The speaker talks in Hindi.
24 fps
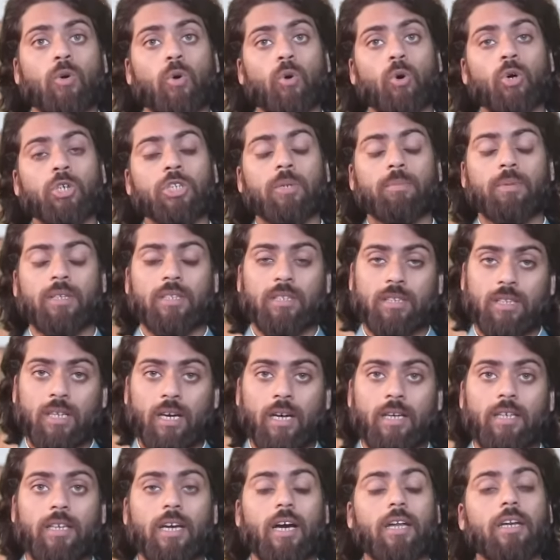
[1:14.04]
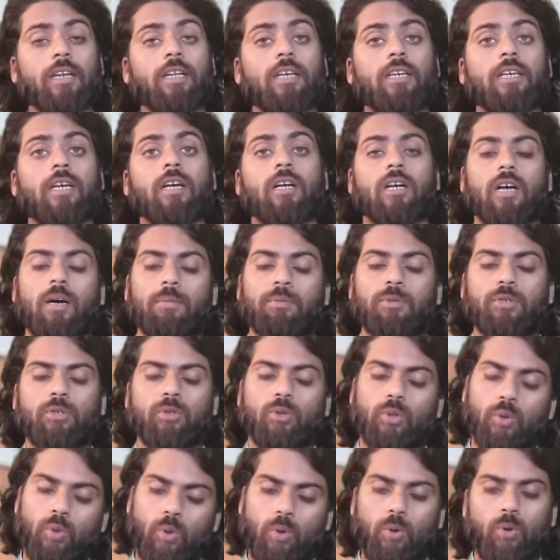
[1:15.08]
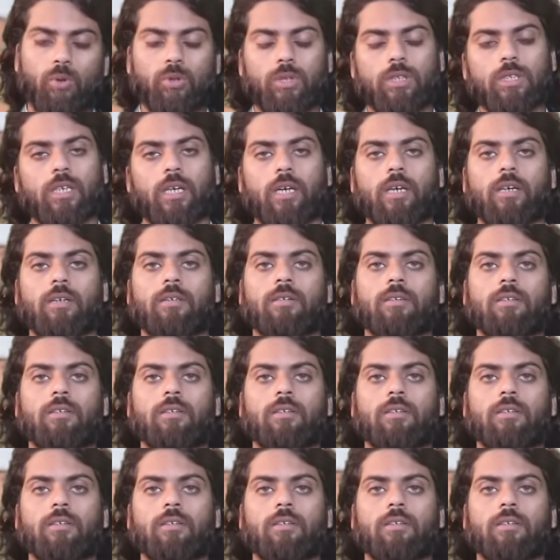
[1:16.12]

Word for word: कोष्ठबद्धता यानी कि कब्ज दूर होती है